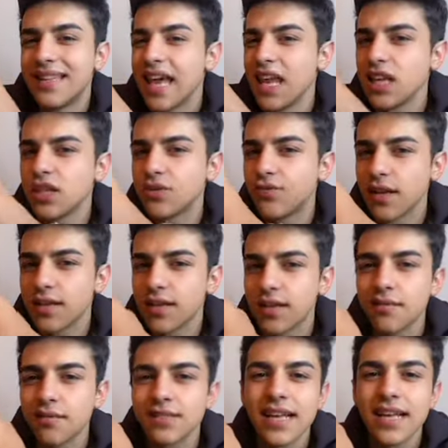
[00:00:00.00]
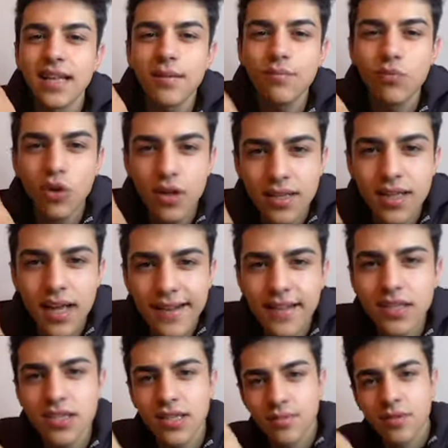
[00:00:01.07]
Geliş fiyatını. Zaten bu arada
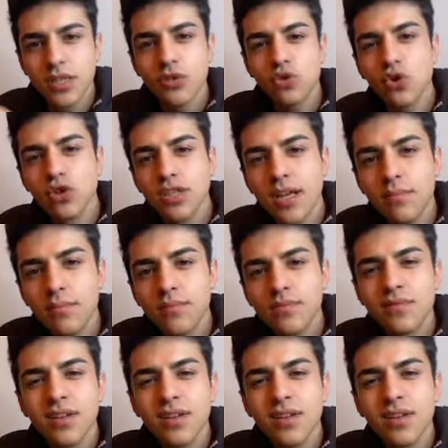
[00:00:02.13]
arkadaşlar bir şey söyleyeceğim.